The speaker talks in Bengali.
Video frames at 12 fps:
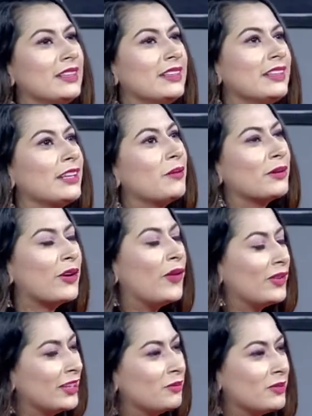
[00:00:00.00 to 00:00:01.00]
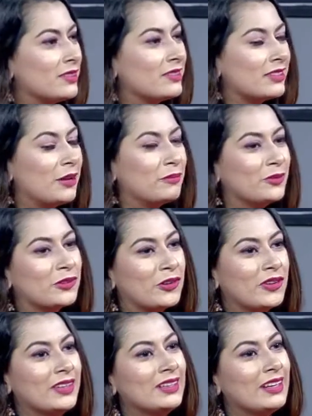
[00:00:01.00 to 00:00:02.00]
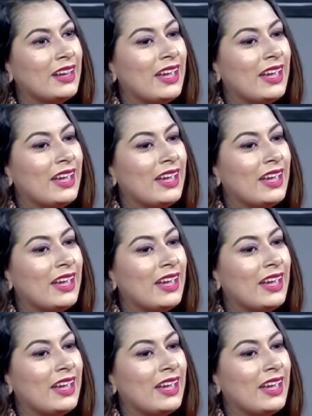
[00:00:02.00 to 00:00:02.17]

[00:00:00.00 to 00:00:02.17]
তিনি আমাকে অনেক বেশি সাপোর্ট করেন